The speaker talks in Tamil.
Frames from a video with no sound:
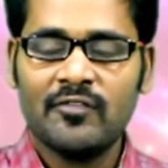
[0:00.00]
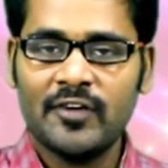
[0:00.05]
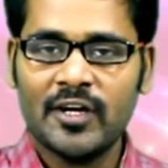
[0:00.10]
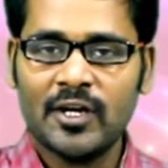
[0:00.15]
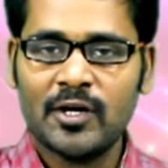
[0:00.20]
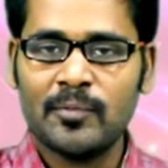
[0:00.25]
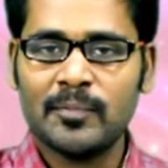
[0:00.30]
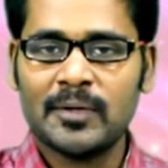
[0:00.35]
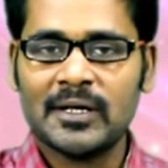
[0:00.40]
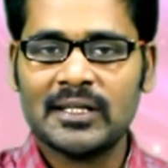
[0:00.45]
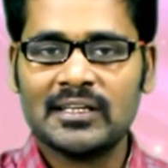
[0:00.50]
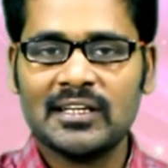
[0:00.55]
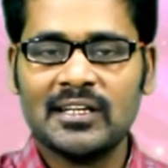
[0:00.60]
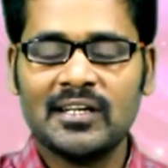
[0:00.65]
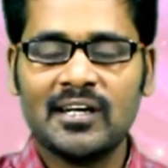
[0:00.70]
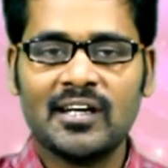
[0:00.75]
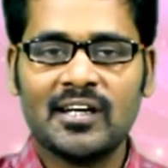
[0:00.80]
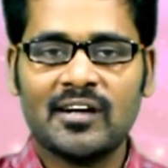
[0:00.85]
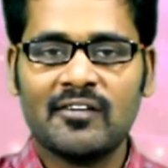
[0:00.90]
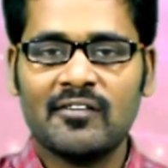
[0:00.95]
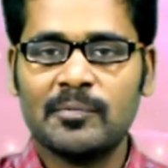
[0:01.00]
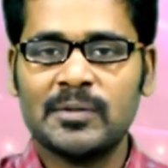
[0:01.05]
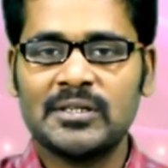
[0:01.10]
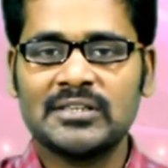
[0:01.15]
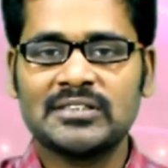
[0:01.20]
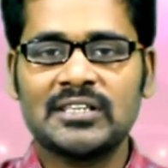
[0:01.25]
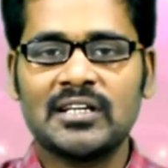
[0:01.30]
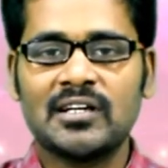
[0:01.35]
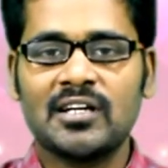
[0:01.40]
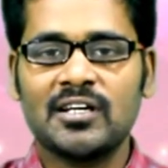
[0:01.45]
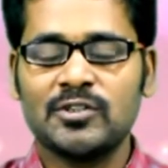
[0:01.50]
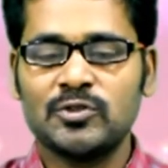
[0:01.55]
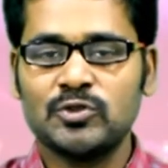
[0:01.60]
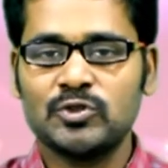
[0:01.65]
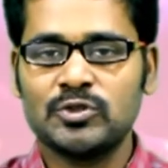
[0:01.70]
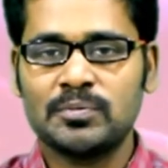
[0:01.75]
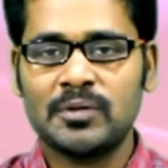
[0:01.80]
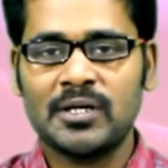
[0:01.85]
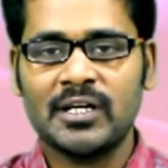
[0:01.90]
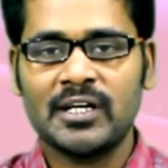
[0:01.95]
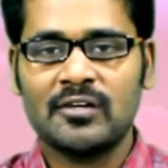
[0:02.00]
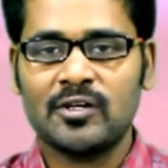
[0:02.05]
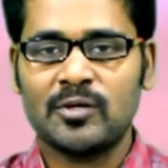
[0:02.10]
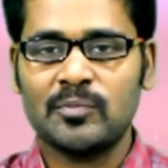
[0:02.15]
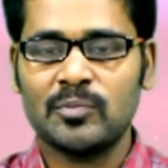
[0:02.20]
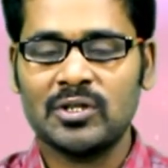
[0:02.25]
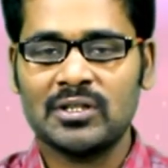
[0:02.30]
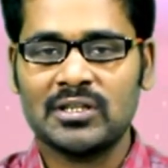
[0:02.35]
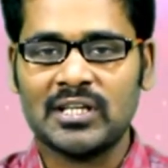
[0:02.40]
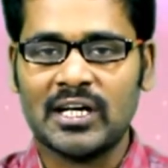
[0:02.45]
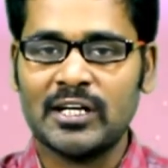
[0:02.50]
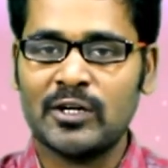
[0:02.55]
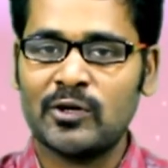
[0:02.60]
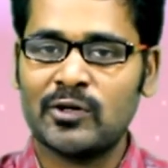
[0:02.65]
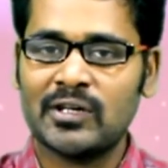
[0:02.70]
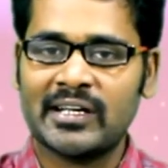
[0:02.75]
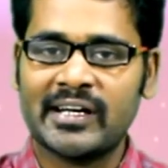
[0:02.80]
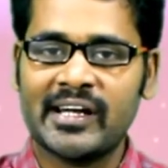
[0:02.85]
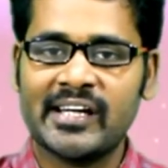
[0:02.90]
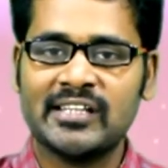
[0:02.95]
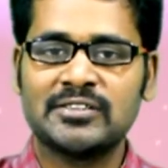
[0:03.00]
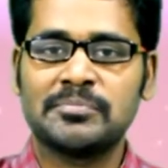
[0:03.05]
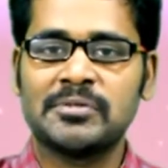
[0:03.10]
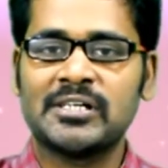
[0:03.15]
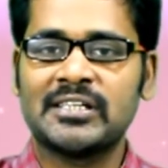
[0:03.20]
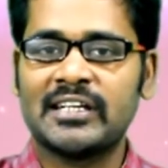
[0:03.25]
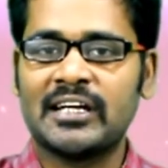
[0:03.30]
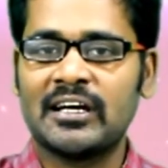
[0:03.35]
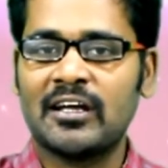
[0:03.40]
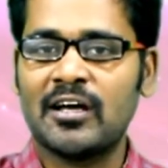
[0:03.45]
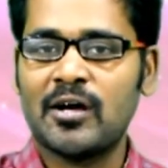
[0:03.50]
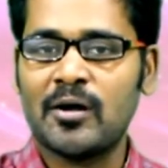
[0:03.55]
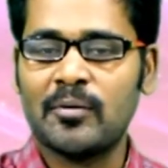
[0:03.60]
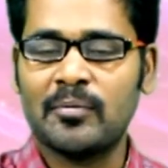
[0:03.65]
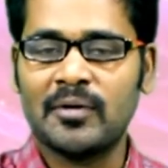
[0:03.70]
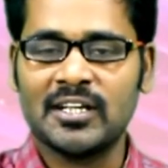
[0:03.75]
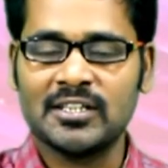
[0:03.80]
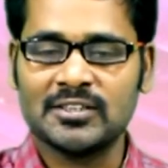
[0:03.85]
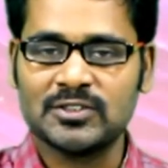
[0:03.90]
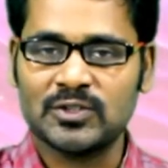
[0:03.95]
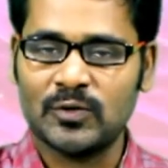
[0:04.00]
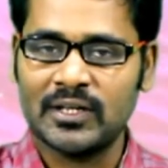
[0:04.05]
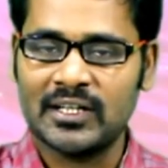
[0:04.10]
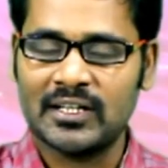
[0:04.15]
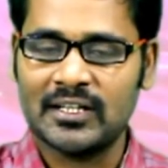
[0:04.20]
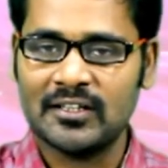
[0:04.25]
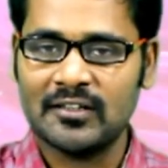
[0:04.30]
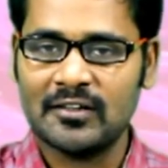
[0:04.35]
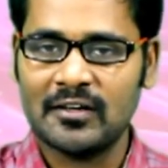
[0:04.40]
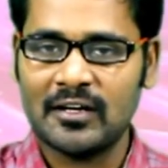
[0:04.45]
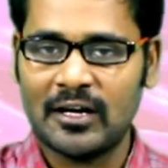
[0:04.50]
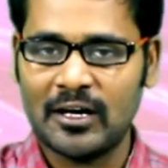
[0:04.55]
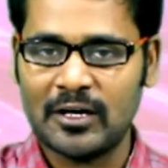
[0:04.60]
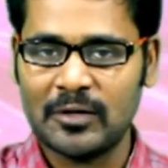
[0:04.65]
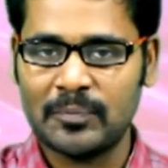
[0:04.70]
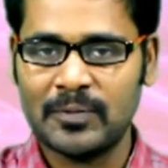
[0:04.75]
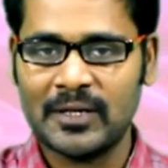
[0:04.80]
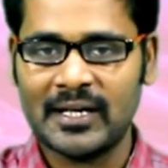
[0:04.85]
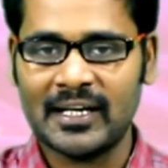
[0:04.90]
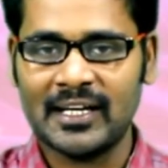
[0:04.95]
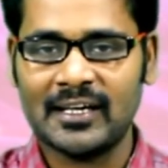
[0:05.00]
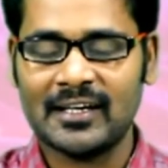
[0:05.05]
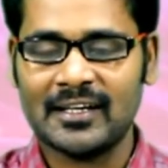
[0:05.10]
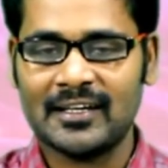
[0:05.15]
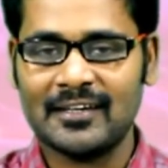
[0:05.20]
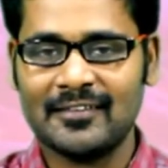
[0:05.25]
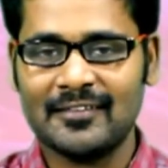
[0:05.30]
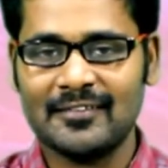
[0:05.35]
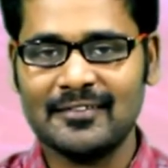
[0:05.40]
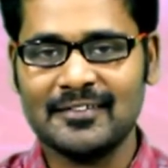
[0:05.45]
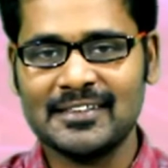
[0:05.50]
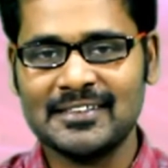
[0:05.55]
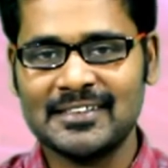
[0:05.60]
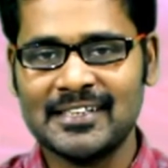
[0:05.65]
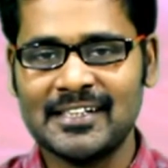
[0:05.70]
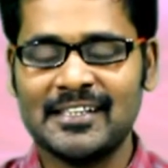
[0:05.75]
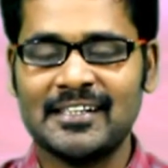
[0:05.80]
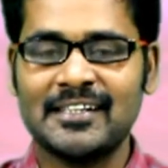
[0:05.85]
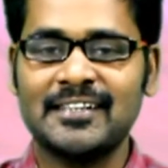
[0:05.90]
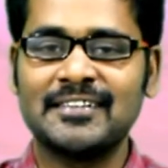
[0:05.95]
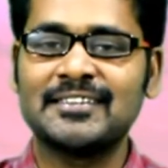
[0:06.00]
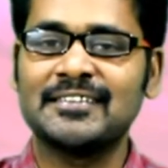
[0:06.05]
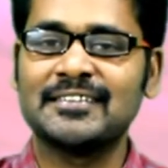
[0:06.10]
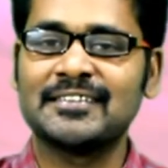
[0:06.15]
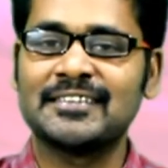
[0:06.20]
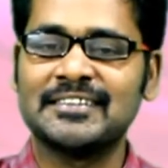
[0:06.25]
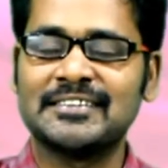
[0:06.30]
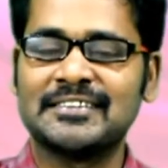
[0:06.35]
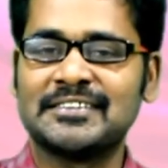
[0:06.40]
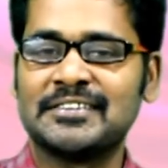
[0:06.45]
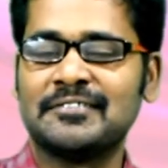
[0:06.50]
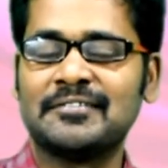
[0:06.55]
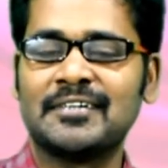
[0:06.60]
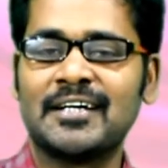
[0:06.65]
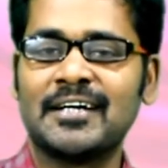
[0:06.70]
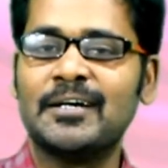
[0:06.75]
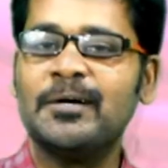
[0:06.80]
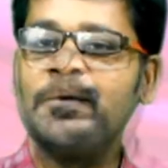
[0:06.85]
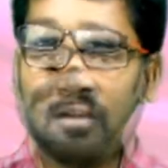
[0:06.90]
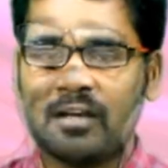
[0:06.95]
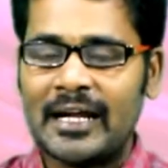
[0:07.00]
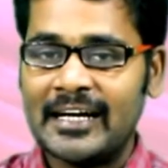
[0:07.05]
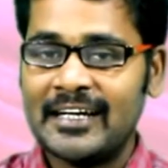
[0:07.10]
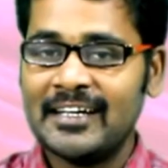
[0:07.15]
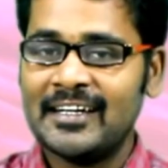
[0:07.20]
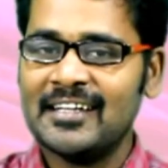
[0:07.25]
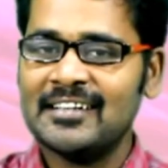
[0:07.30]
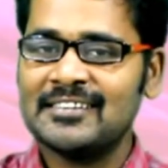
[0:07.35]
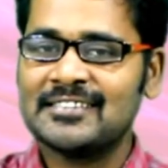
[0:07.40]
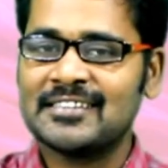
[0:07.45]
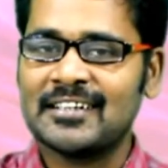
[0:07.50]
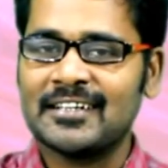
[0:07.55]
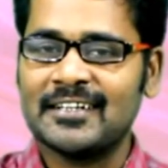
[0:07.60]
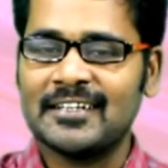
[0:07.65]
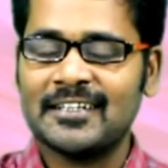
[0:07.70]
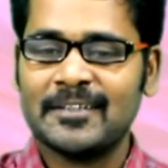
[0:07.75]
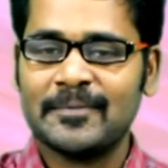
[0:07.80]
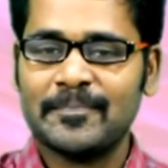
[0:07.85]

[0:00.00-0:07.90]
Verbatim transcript: வேகம் படத்தில் இருக்கிற வெப்பன்ஸ் எல்லாம் யூஸ் பண்ணிட்டு வரும்போது தலையோட ரேஜை பார்த்தீங்களா அப்படின்னு சொல்லிட்டு ஆர்ப்பரிக்கிற இந்த ஜெனரேஷன் கிட்ஸை விட நைன்டிஸில்